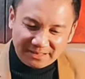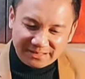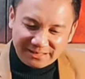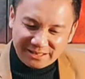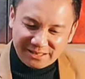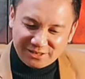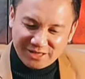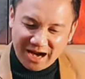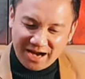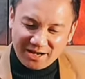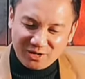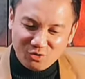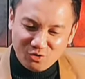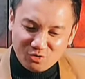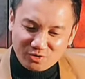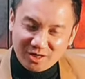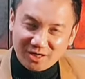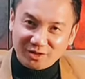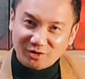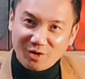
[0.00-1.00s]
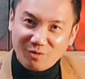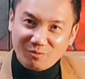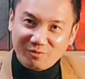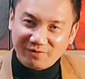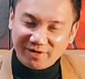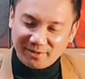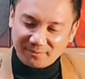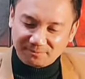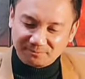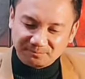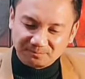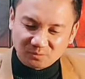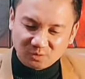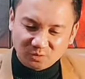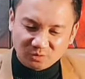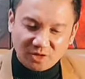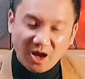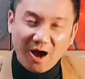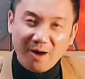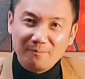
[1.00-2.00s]
Cái trà này uống rất là tốt quý vị.
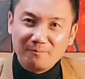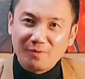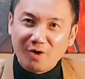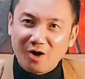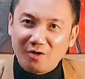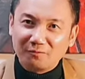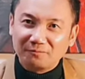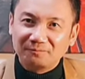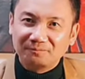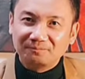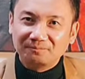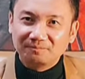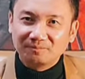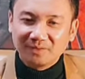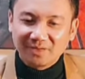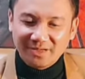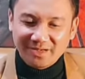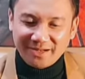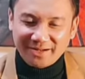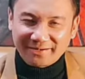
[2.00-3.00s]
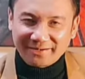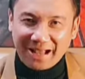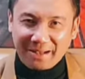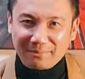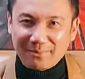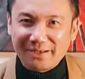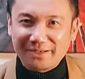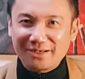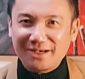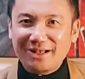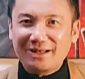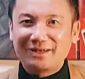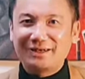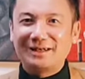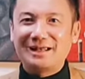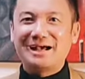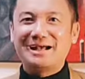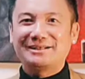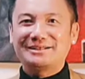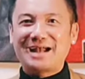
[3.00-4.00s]
Thơm ngon, đặc biệt á,
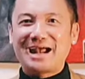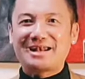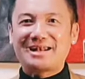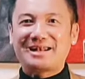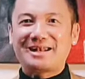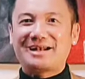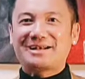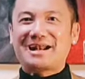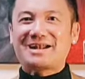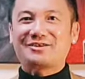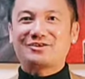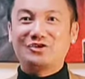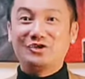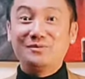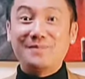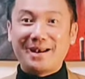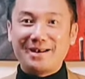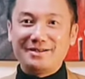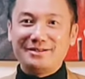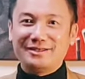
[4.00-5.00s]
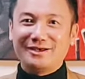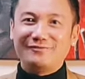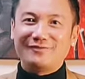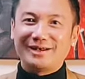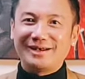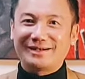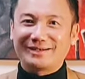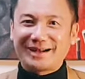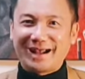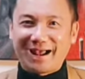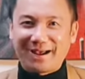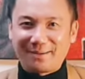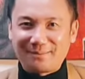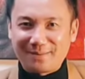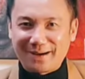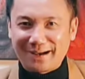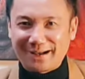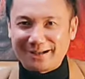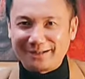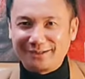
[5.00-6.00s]
là trà này là trà chữa bệnh chứ không phải là trà
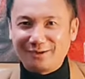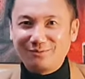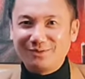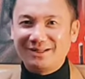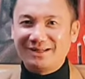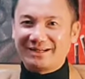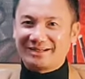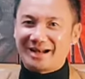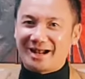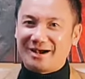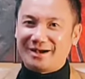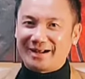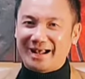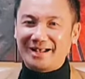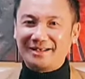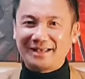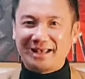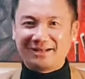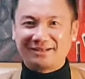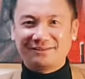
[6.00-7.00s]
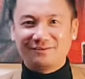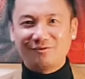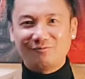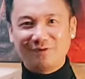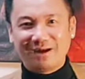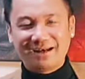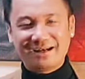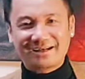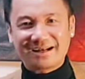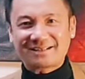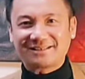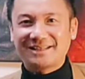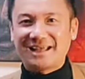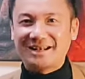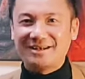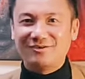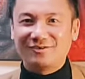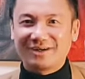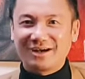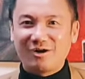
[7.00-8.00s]
mà giống như là trà khác nha không phải là trà
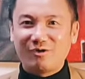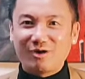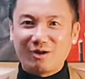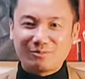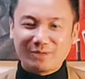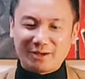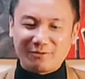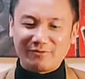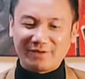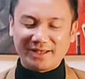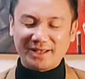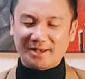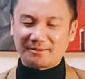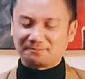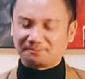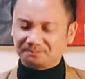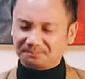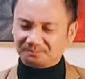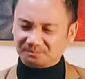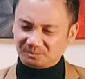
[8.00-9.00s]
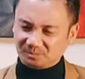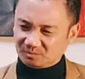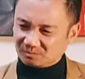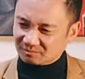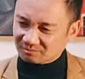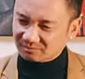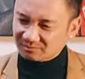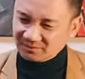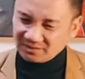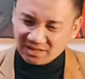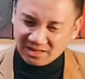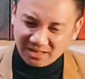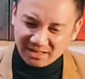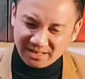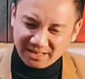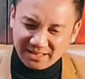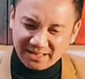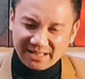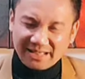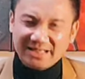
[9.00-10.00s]
xanh hoặc là ô long nha quý vị nha
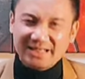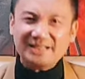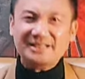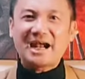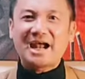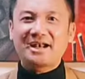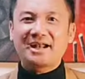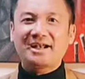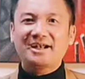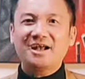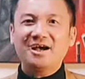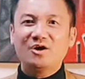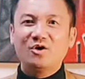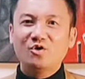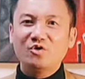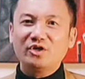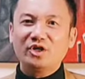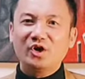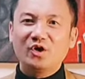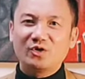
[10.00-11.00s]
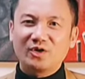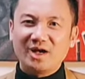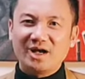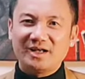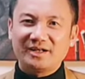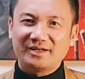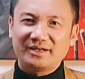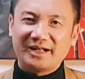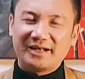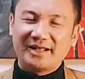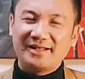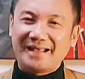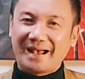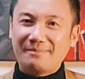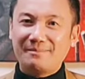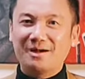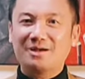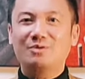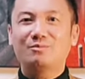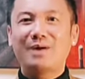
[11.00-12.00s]
cái trà này đó uống vô đó là để
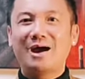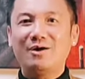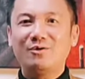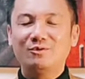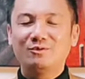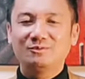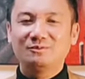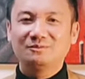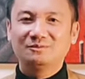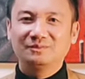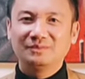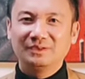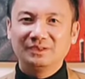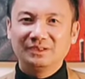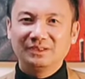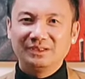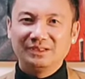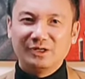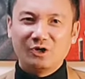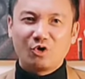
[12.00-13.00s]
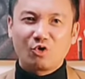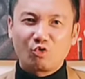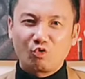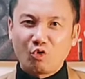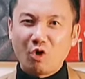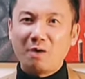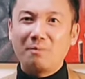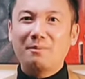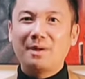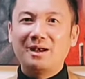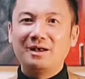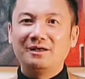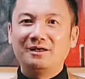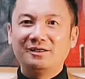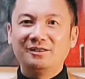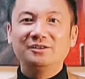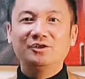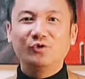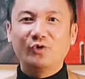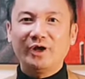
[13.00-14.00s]
giảm mỡ trong máu quân bình
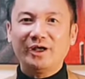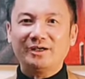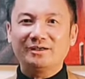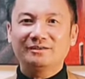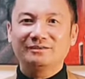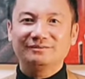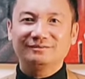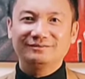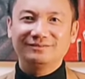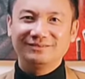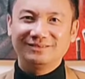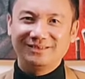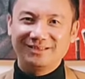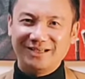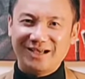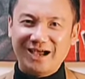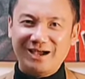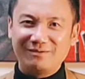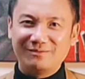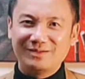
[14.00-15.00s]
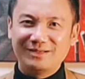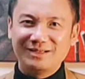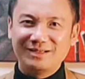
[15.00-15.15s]
lượng đường huyết ha